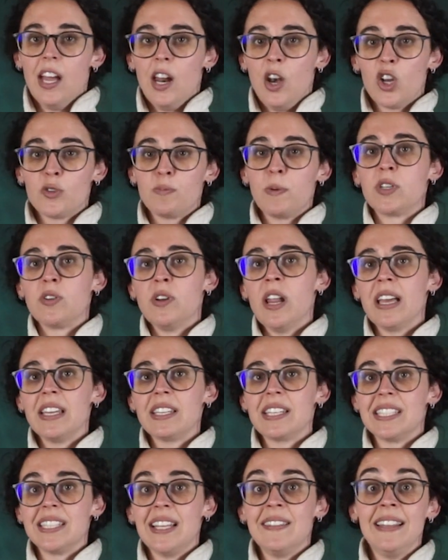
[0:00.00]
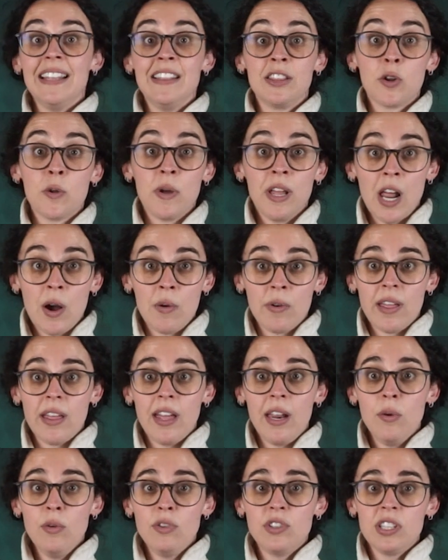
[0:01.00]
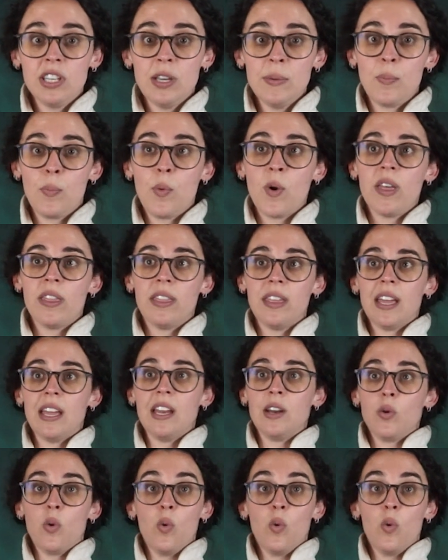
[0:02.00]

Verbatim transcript: Los personajes que estén dentro del aura de Luchi pueden